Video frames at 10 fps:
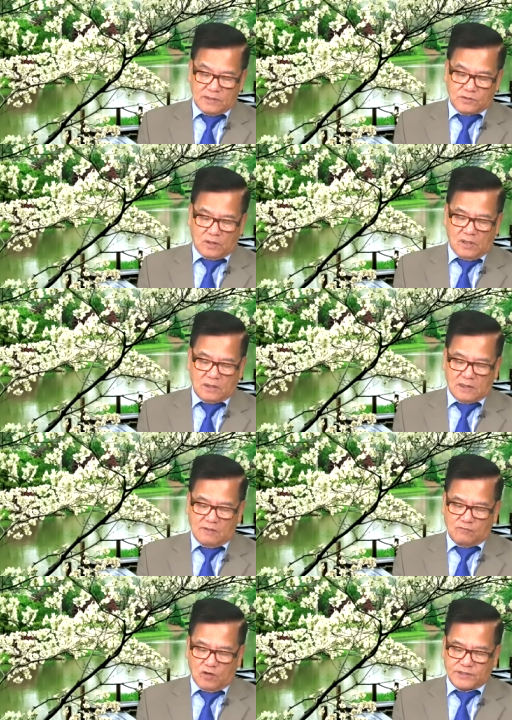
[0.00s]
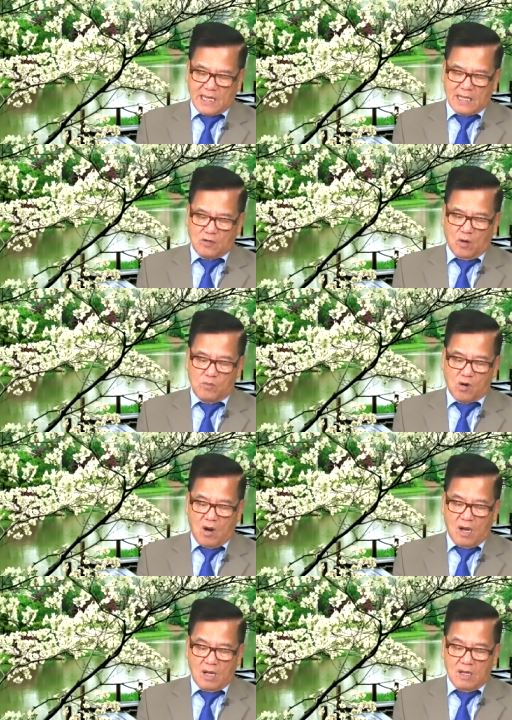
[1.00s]
cho lực lượng võ trang, gồm
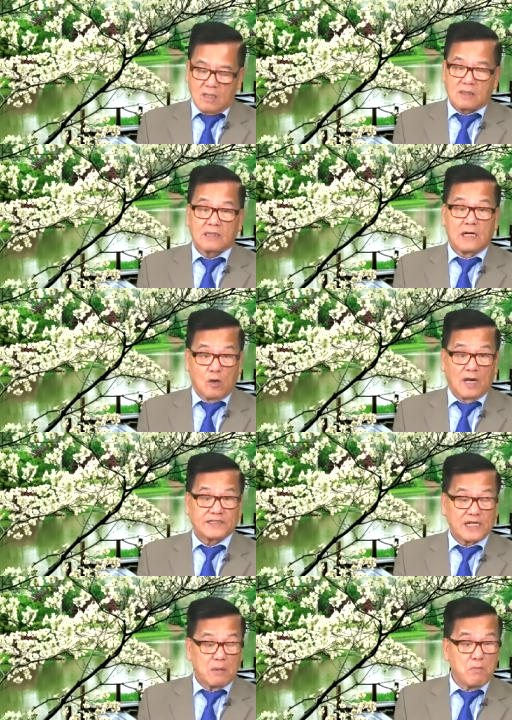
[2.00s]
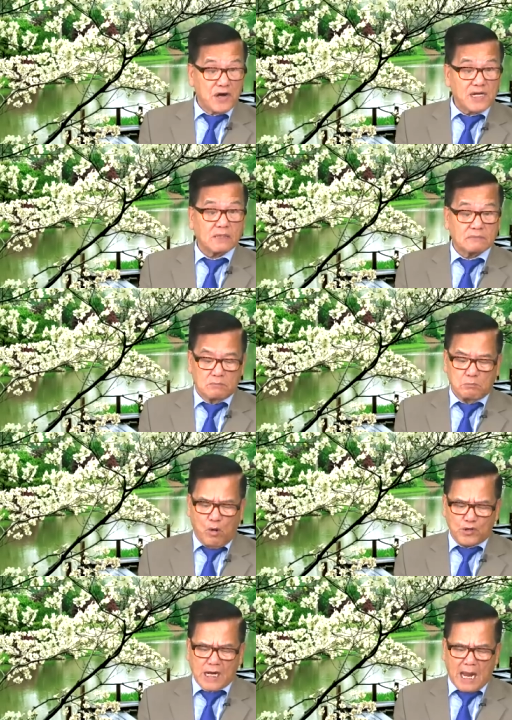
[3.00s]
có đây loại xe mới nhất
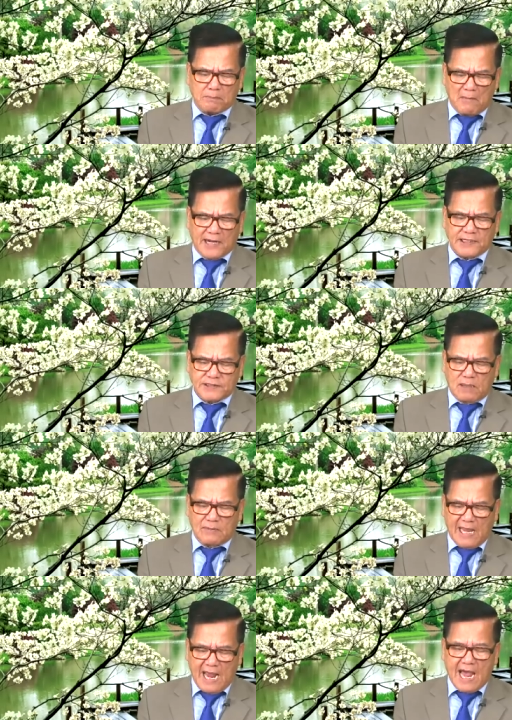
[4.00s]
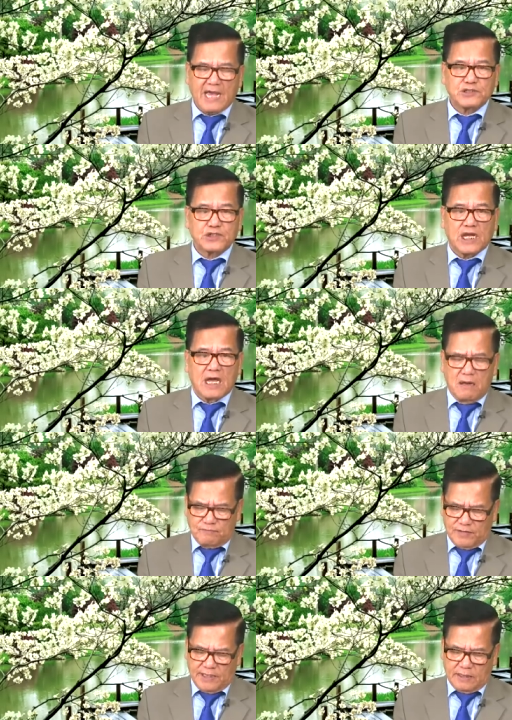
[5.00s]
bốn nghìn bảy trăm lẻ hai xe
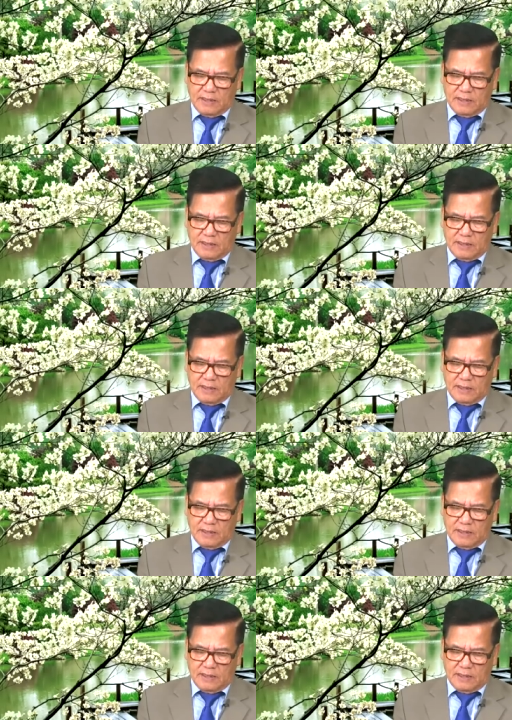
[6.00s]
Humvee.